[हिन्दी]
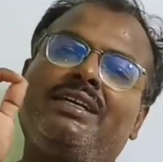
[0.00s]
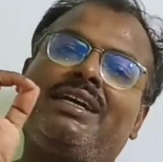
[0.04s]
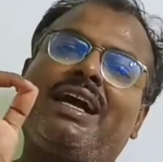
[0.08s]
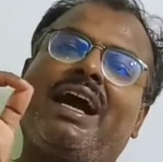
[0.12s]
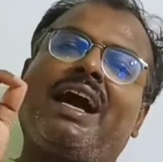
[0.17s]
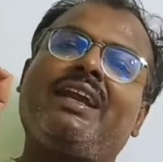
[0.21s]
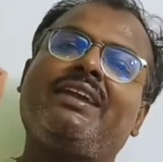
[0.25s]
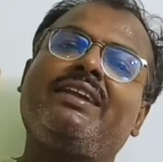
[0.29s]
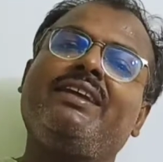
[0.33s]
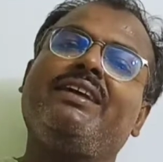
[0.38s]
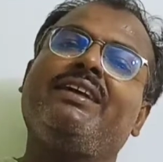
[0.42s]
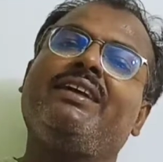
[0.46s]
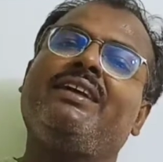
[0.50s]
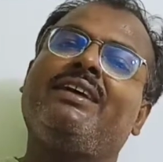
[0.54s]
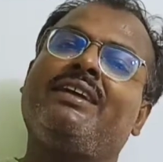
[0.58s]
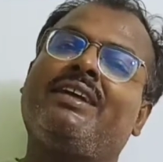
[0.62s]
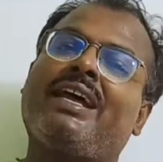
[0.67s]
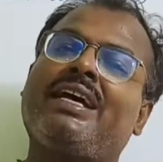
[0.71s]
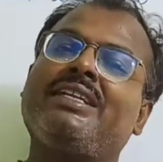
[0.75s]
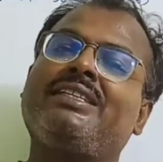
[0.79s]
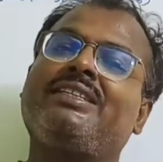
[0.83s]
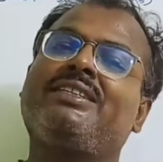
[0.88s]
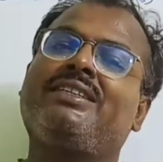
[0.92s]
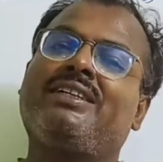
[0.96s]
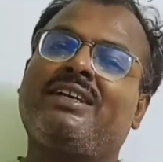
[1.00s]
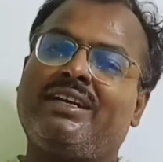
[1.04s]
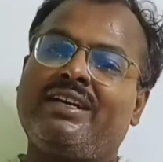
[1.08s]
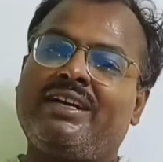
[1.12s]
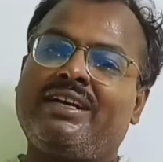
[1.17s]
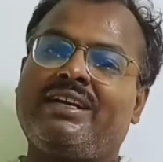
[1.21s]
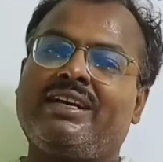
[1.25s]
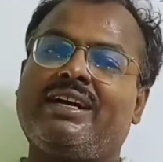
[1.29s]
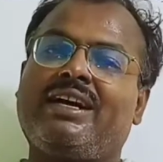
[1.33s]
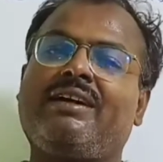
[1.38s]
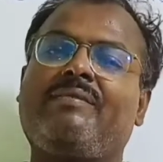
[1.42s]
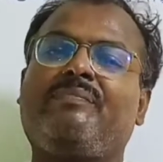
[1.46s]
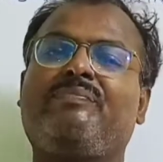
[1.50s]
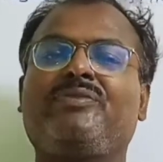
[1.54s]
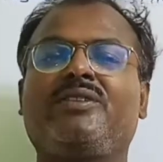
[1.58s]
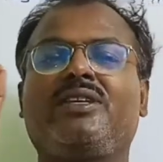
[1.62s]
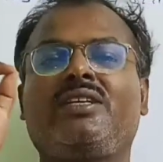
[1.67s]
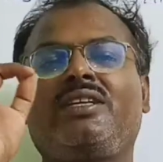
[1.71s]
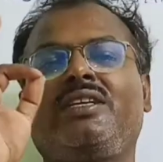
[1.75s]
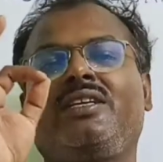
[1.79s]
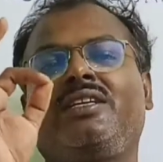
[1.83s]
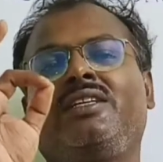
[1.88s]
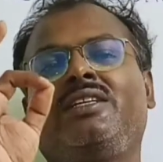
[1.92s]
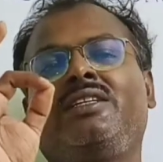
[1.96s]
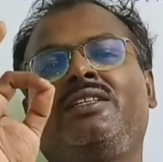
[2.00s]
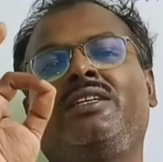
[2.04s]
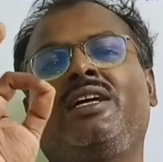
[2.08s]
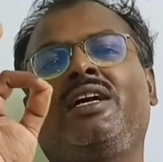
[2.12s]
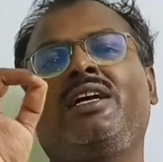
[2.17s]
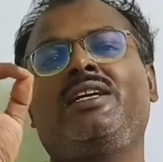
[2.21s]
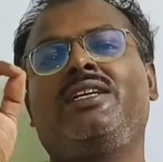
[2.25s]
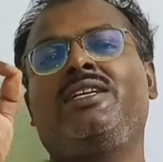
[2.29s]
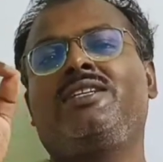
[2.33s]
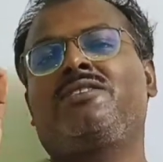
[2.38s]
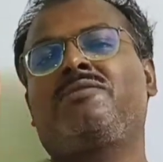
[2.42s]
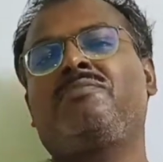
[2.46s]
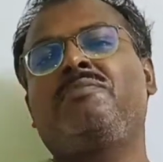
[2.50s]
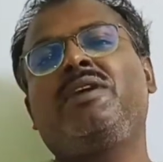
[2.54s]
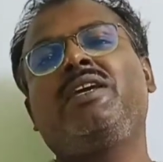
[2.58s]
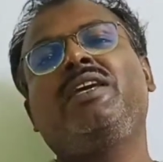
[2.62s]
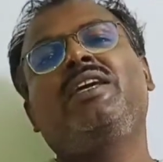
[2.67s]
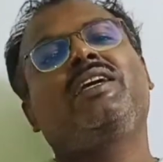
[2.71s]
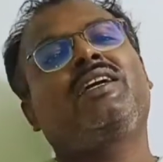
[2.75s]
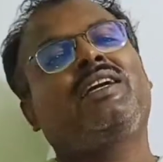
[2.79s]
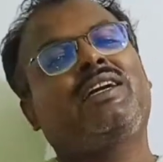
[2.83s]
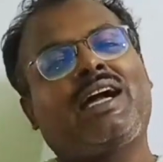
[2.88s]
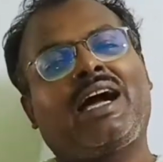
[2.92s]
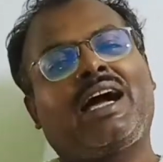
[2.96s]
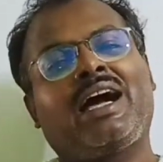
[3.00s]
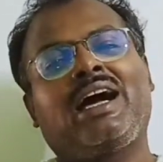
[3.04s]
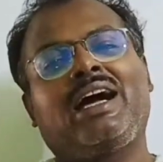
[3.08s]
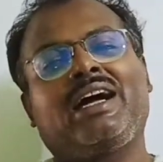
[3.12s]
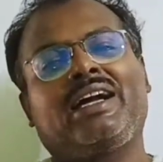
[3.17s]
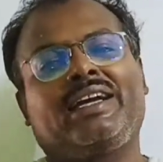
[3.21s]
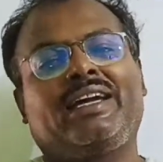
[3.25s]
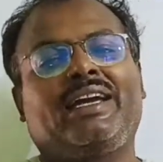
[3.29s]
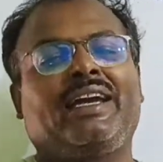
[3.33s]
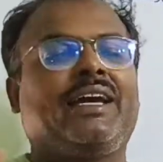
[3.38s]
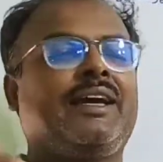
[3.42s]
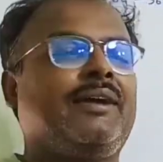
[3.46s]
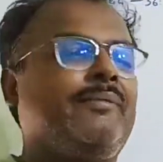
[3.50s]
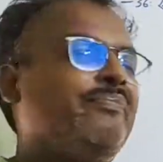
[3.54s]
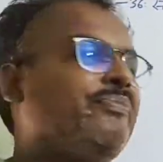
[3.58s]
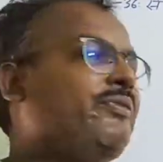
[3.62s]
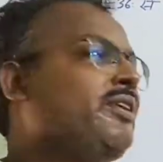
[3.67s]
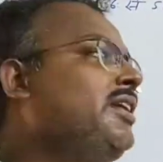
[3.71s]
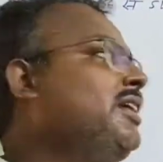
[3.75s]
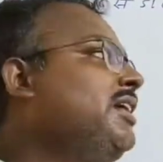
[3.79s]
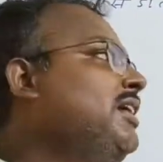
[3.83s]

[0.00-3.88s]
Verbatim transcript: कार्य राज्य करेगा यह इसमें कहा गया है